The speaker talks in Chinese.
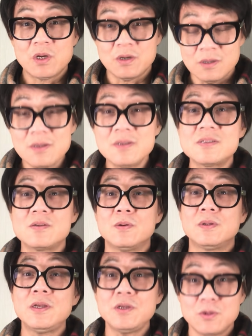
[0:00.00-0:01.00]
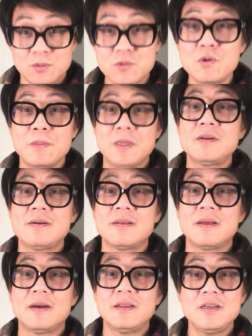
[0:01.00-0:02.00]
可以走，他有的时候没事
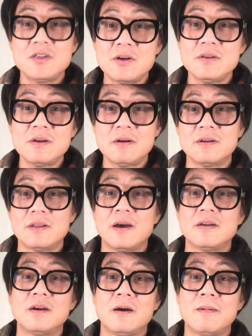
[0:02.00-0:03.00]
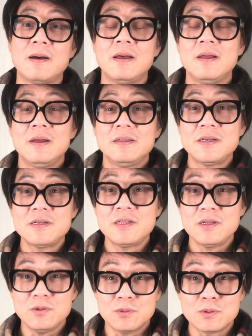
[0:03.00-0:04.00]
儿的，一阵儿一阵儿的，知道吧？但是
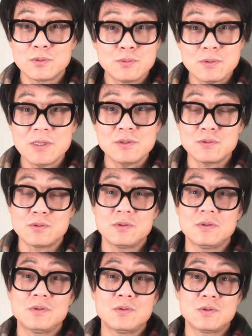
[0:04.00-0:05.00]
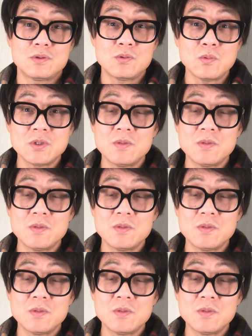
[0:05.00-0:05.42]
呢，有的时候突然就就是重